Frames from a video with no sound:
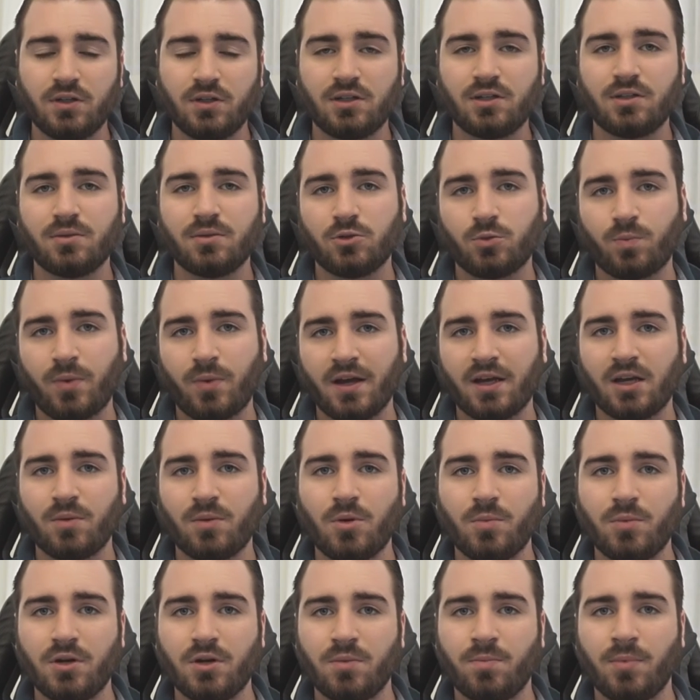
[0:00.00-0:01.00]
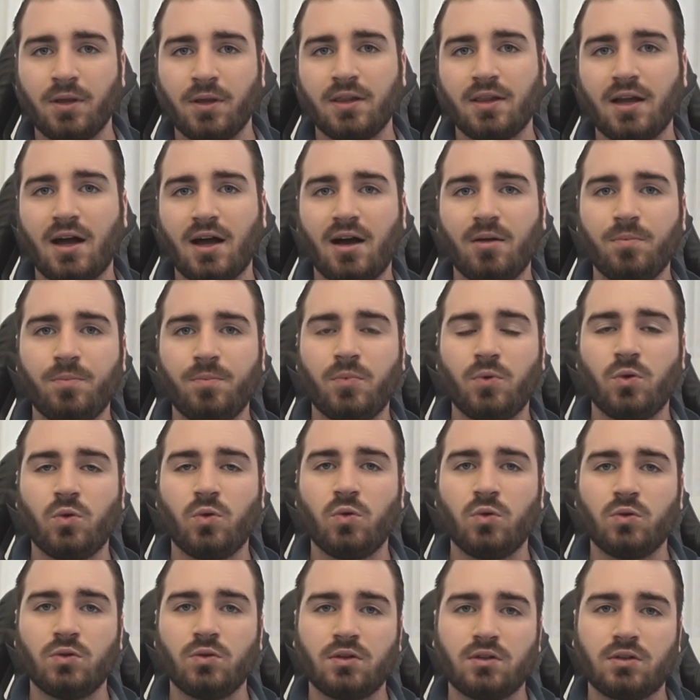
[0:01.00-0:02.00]
Ich speichere mir immer die Bilder ab
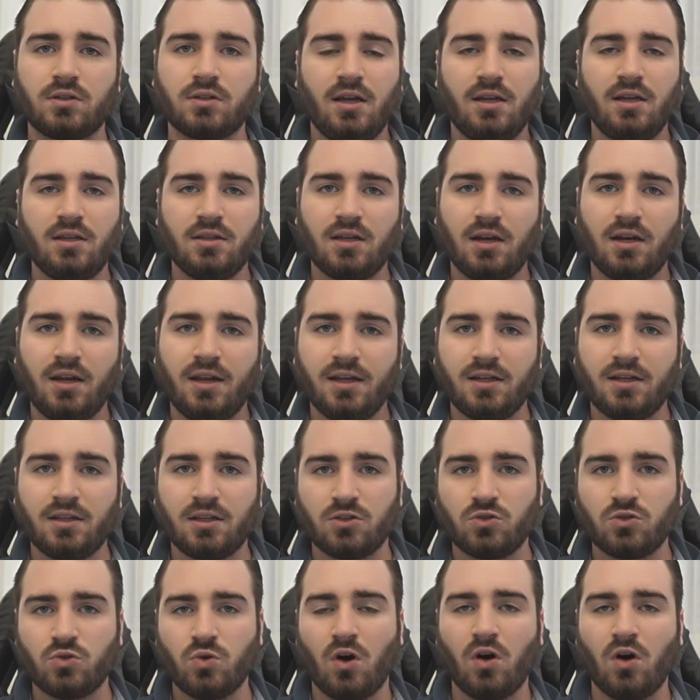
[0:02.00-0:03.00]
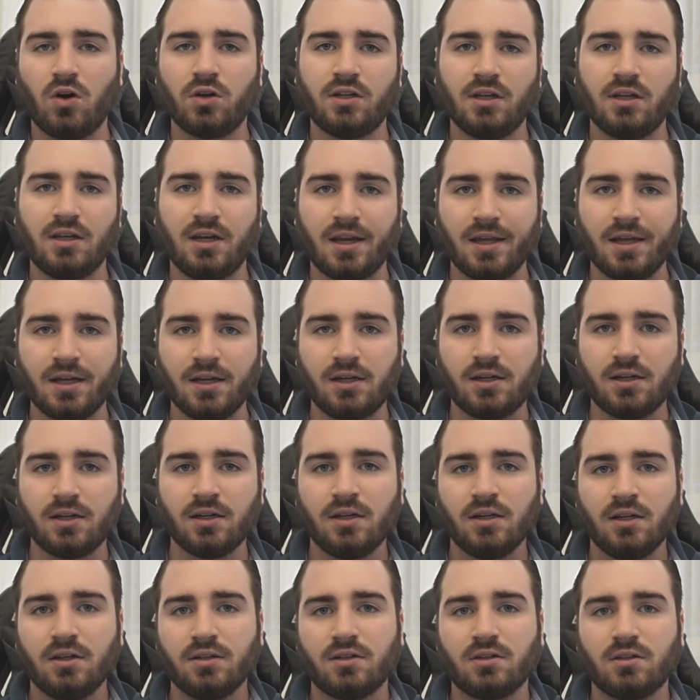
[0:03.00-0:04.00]
und hinterlege dazu auch den Link,
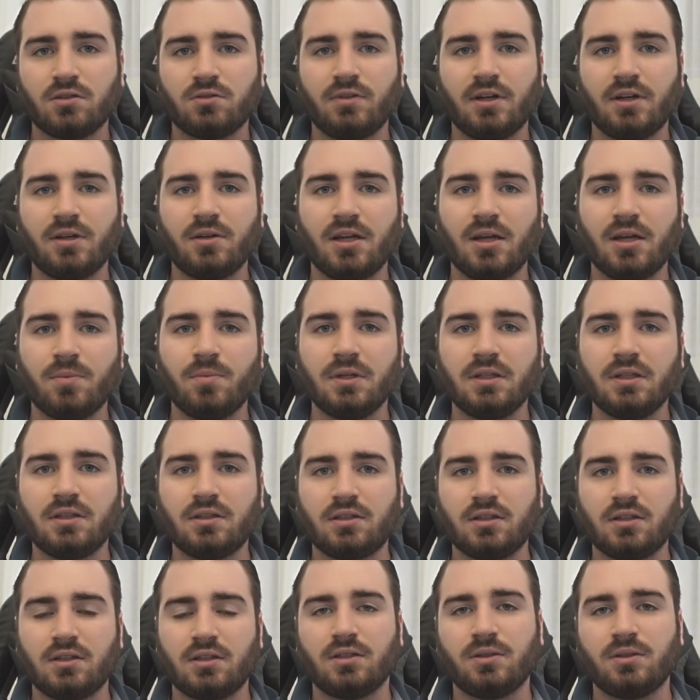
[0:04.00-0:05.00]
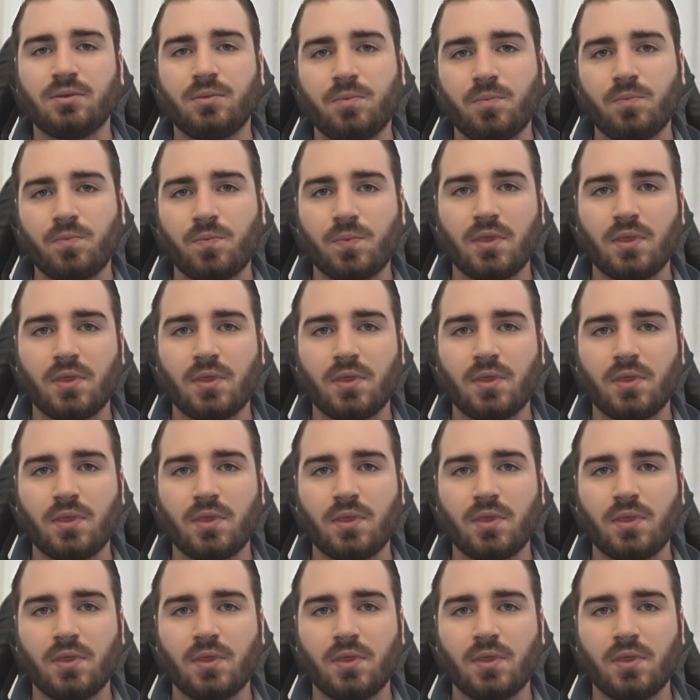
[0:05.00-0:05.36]
dass wenn jemand äh,